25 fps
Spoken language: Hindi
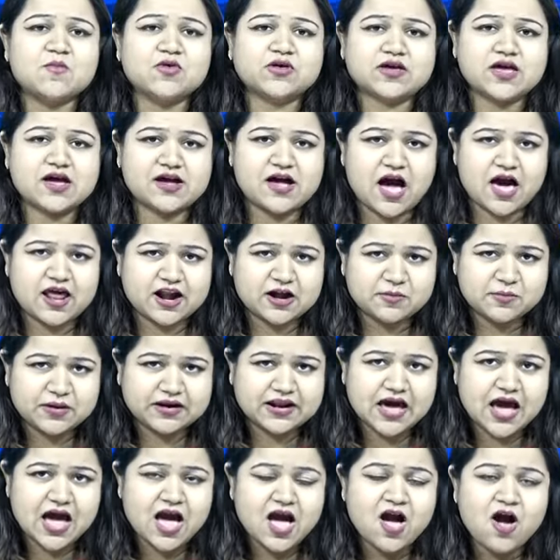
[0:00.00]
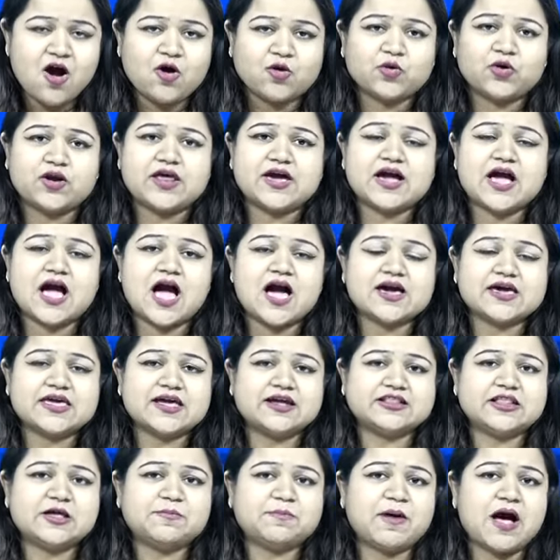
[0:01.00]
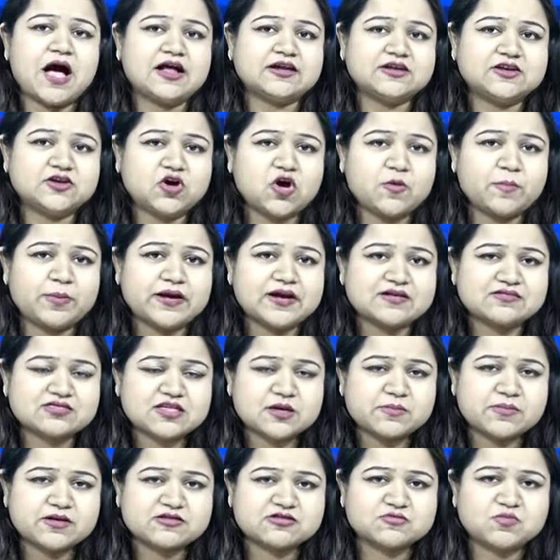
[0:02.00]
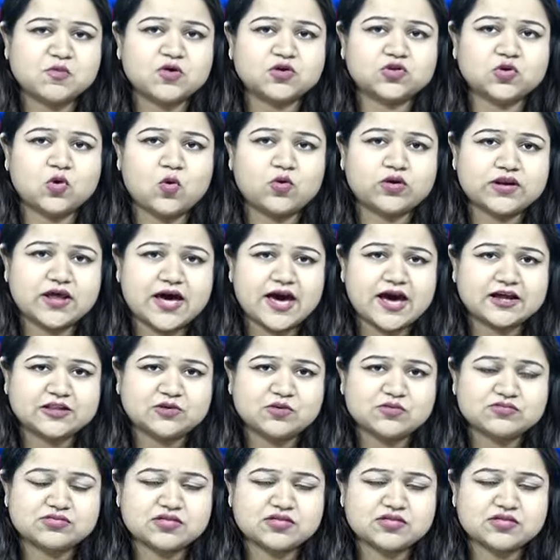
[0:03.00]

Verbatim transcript: का मुख्य कारण बना उन्होंने कहा कि यदि पार्टी को फिर से मजबूत होना है तो